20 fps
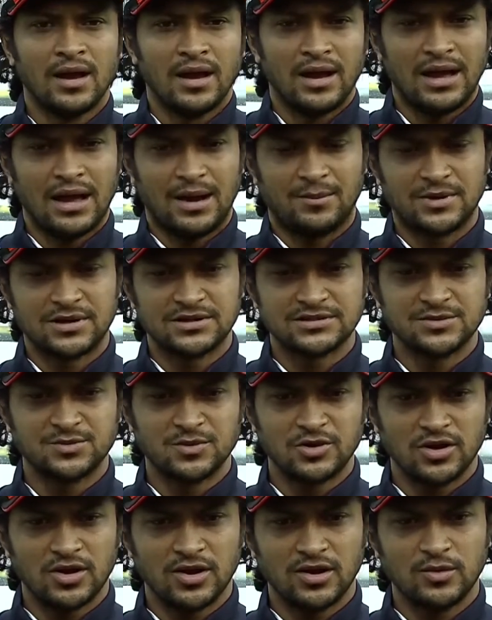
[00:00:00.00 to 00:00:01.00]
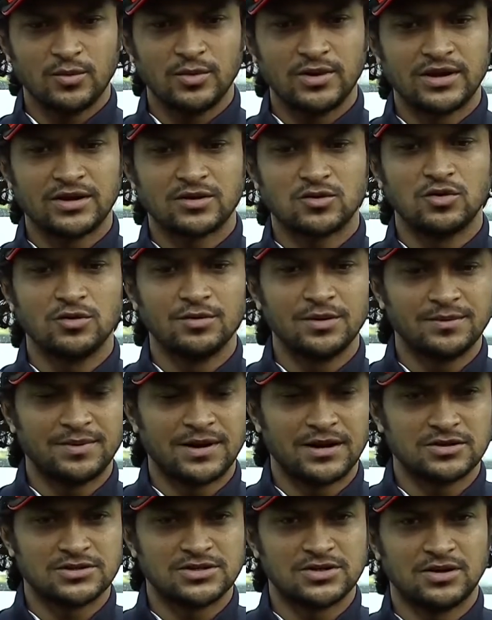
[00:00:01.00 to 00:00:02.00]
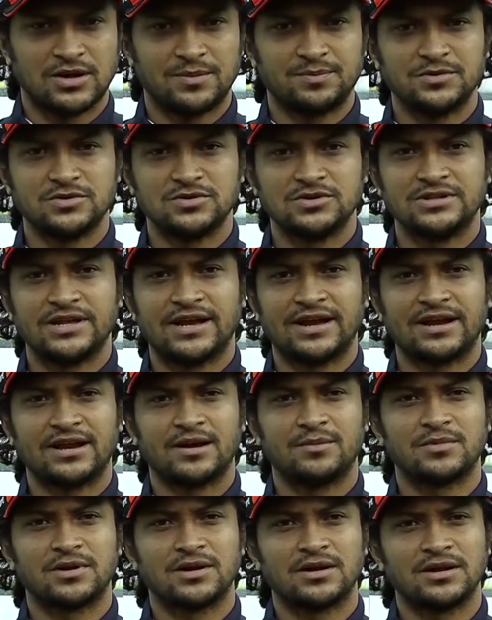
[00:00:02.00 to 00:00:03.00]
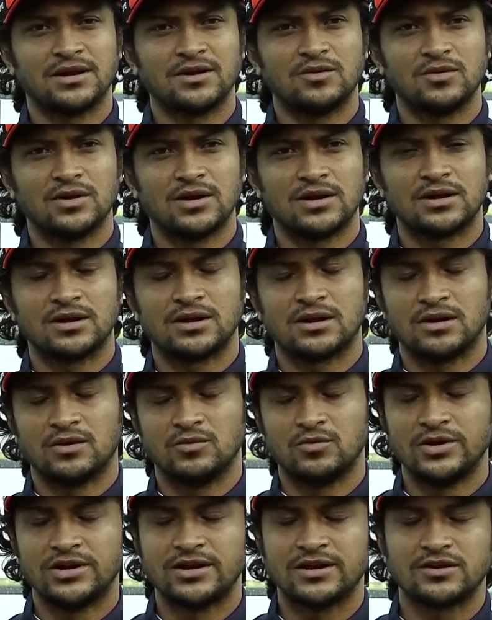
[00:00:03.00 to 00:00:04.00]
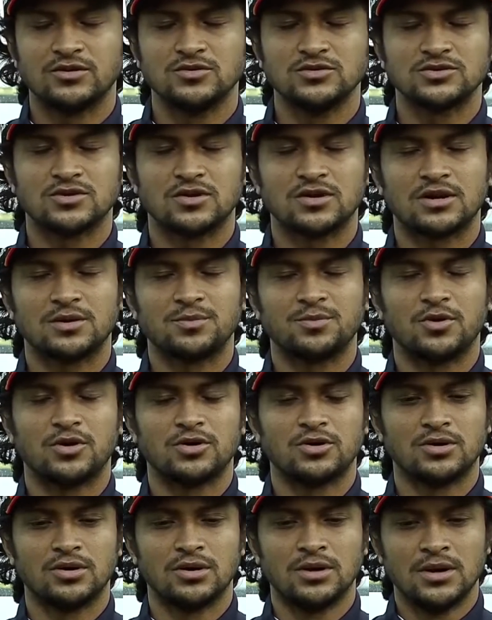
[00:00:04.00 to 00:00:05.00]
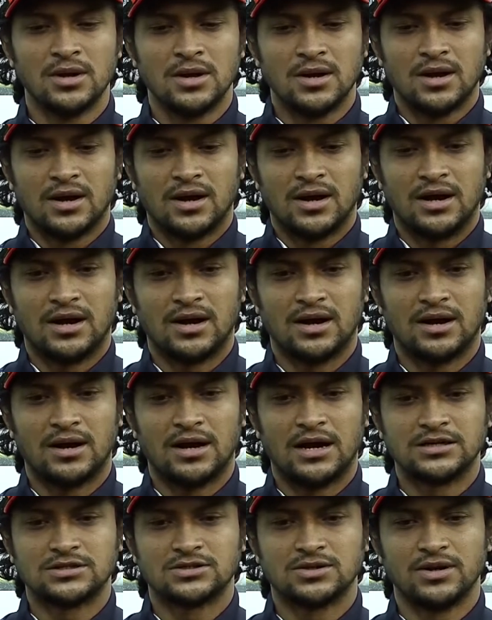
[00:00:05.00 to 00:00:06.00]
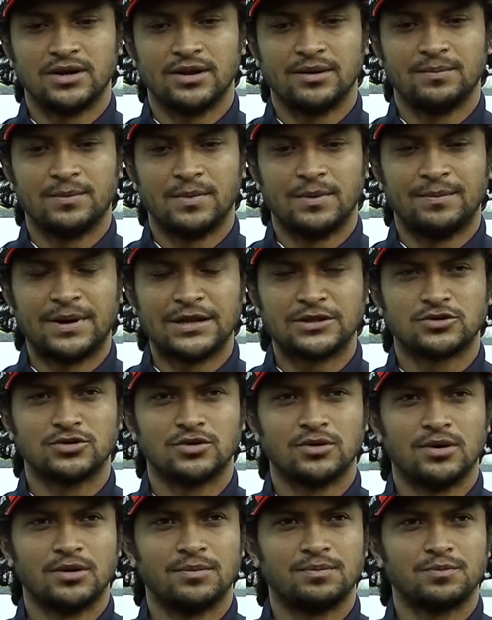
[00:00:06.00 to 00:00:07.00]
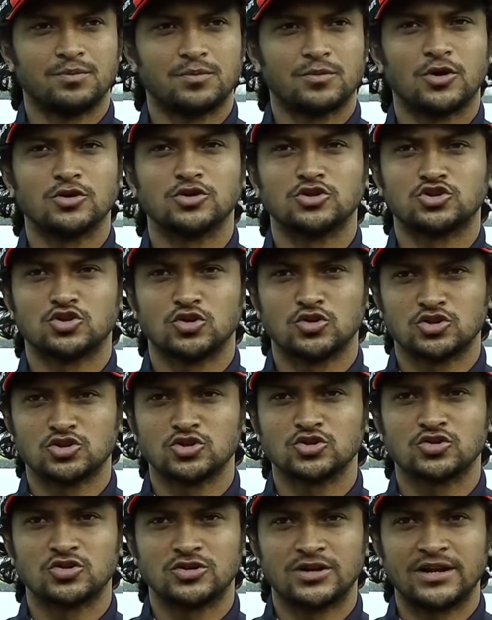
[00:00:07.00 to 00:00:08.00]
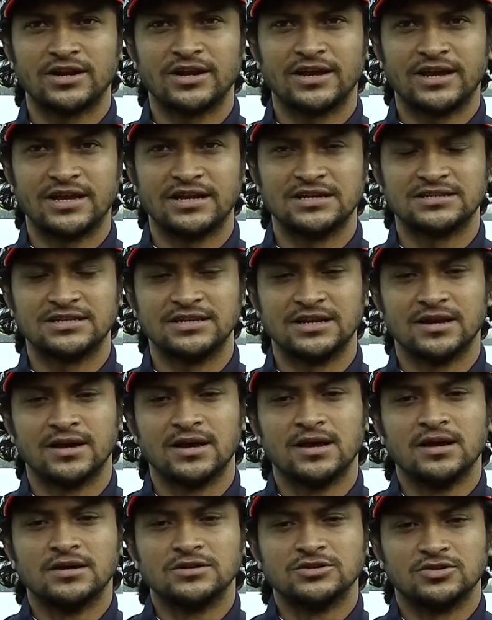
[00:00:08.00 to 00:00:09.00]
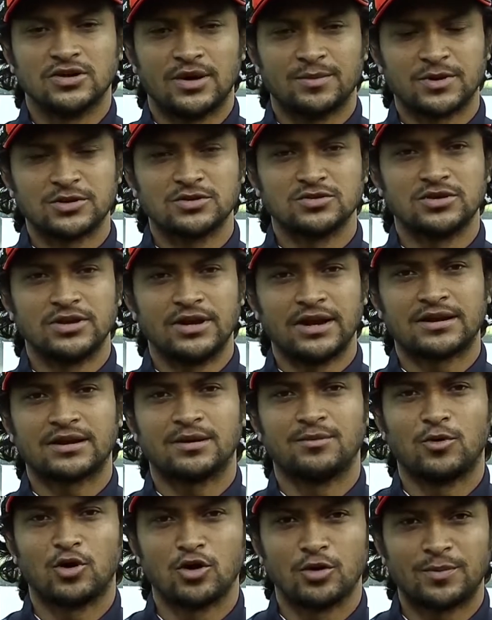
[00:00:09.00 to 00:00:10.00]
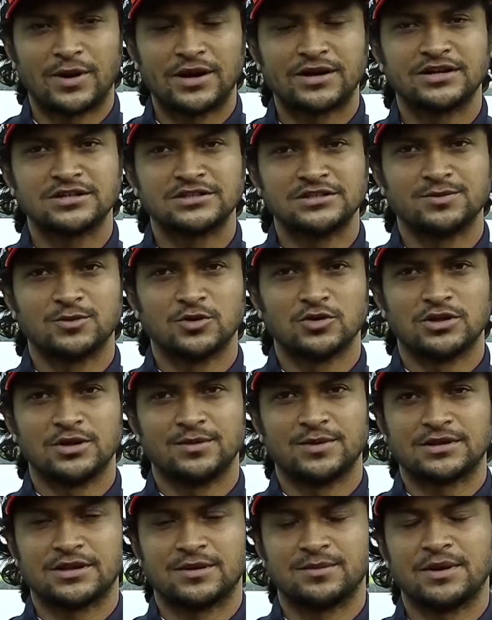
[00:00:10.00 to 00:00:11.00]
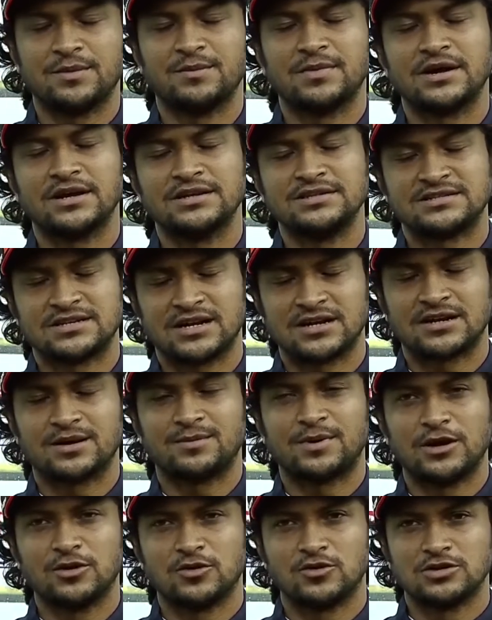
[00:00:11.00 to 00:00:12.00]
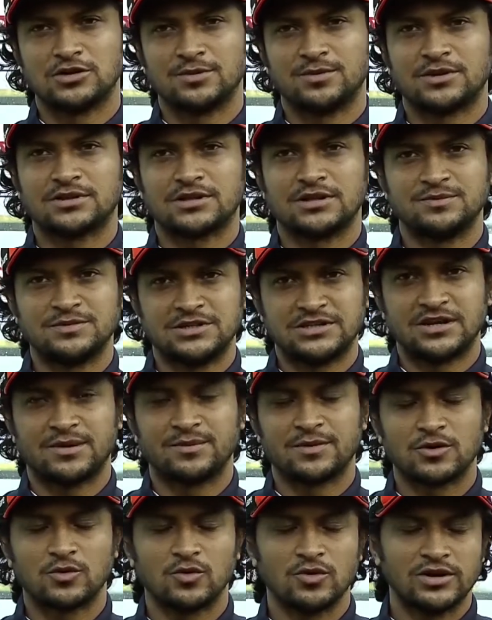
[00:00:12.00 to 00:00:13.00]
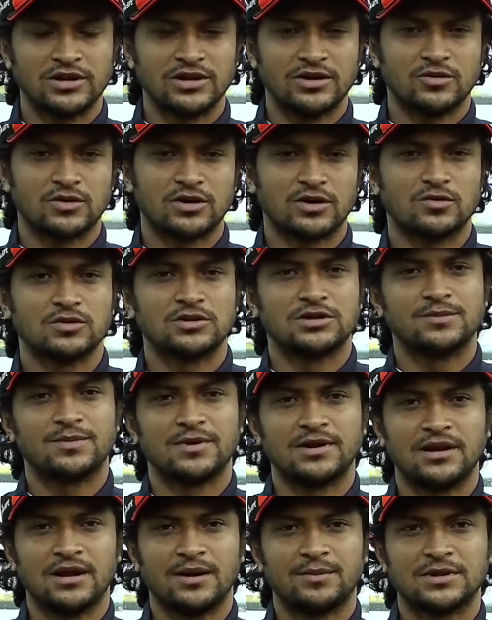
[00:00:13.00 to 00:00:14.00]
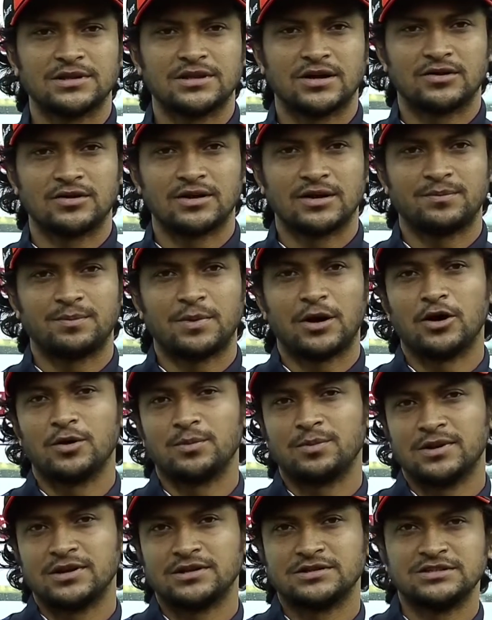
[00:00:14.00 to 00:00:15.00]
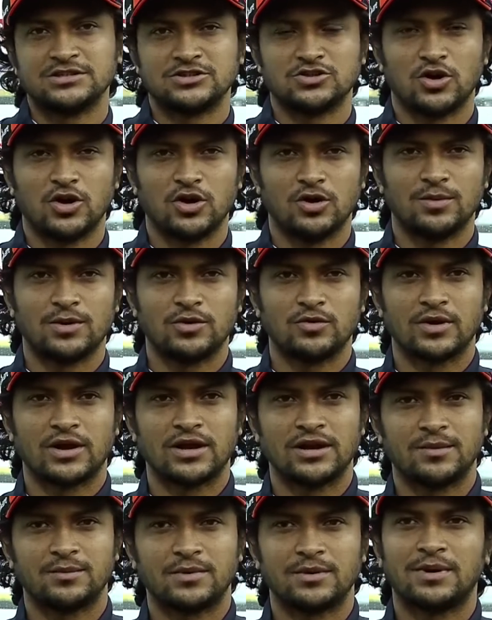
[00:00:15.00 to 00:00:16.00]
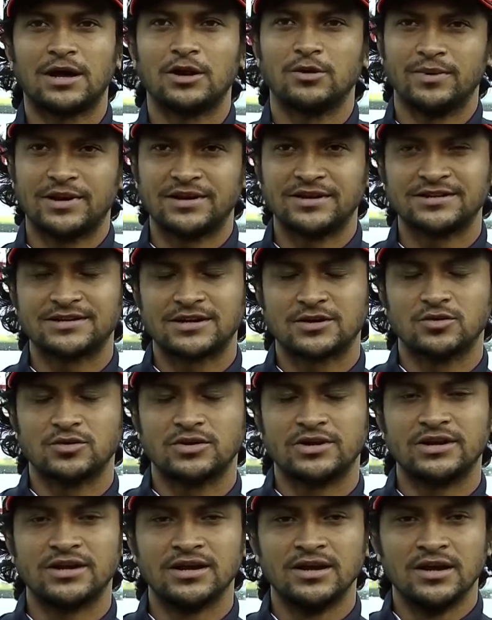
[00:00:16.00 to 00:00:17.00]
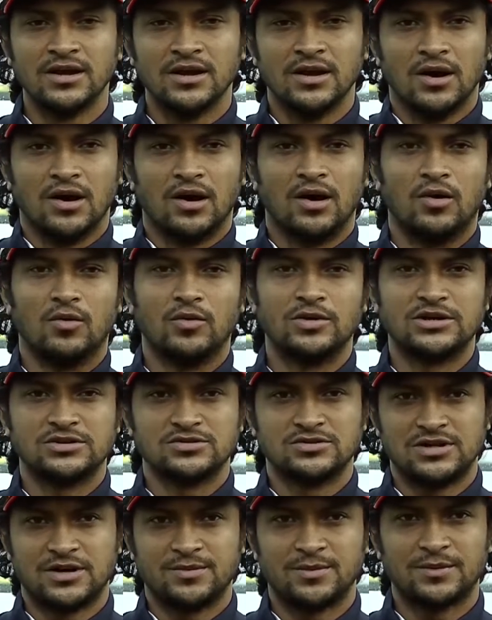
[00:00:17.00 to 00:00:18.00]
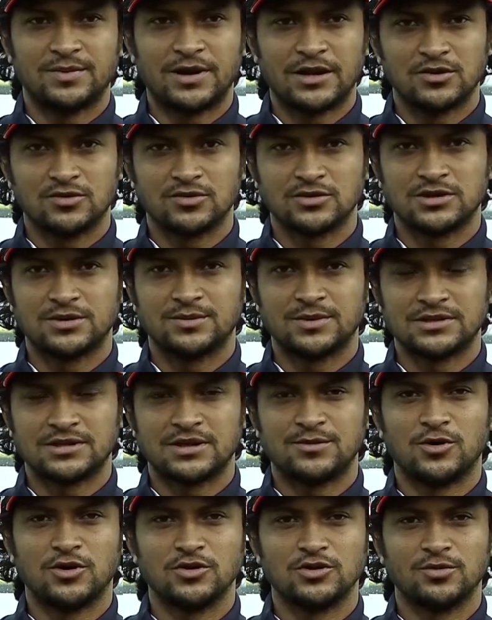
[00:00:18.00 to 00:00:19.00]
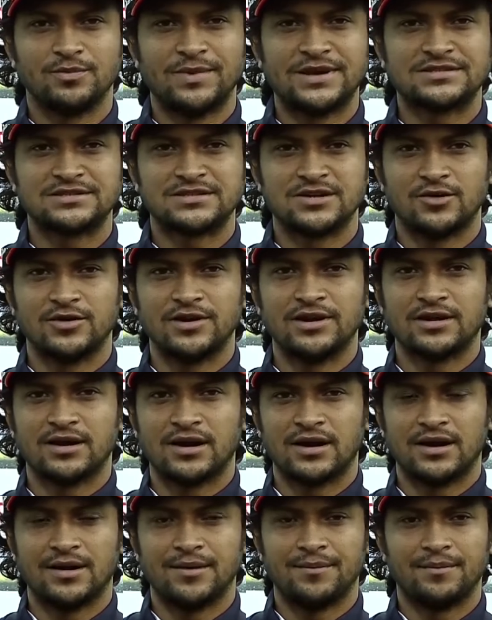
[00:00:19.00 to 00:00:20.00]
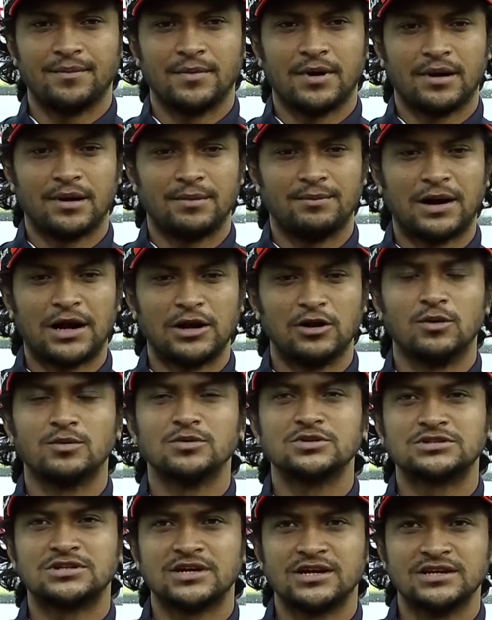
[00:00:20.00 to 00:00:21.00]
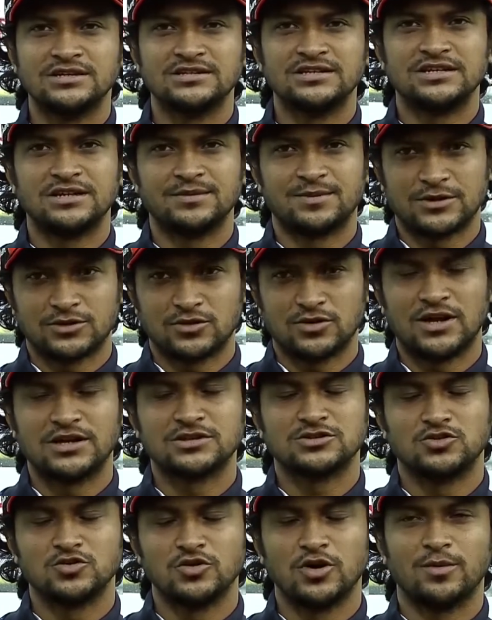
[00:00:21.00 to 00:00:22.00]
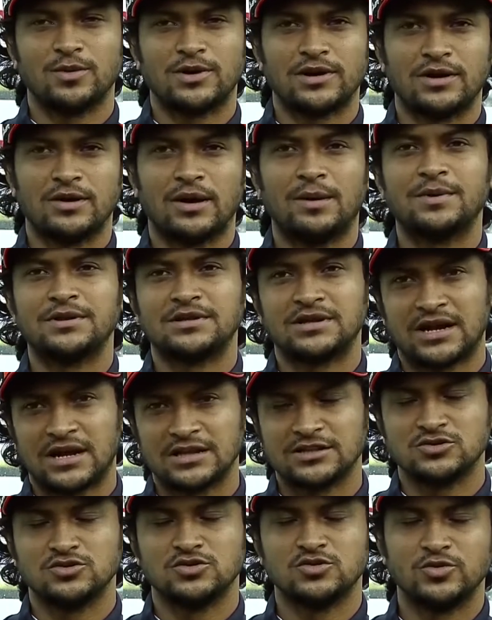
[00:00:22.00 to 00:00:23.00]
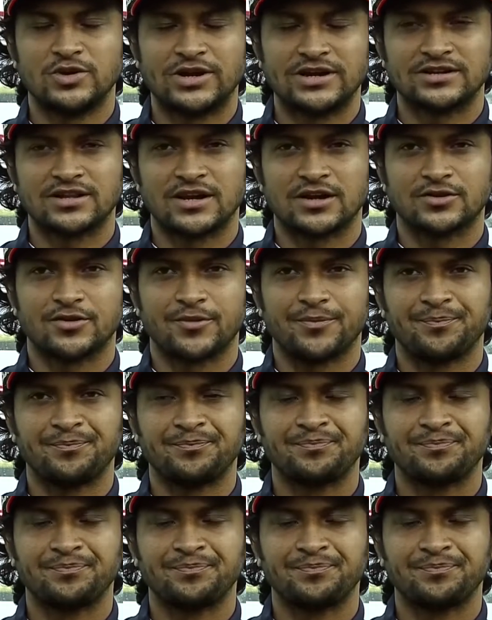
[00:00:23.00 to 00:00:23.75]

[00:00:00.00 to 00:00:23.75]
হ্যাঁ আমার কাছে মনে হয় উইকেট খুবই ভালো ছিল আপনি যদি দেখেন আমরা রেগুলার উইকেট লুজ করার পরও আসলে মাত্র কত ষোলো সতেরো রানে হেরেছে তো আমরা যদি একটা বড় পার্টনারশিপ করতে পারতাম কিংবা স্টার্টটা ভালো করতে পারতাম যেটা আমরা করিনি ওটা করতে পারলে আমার ধারণা পাওয়ার প্লেয়ার যে ছয় ওভার ওইখানে আমরা ভালো ব্যাটিংটা করিনি ওইটা যদি আমরা ভালো করতে পারতাম হয়তো ম্যাচটা অনেক ভালো অবস্থায় যেতে পারতো লাস্ট দুই ওভারে আমাদের হাতে যদি উইকেট থাকতো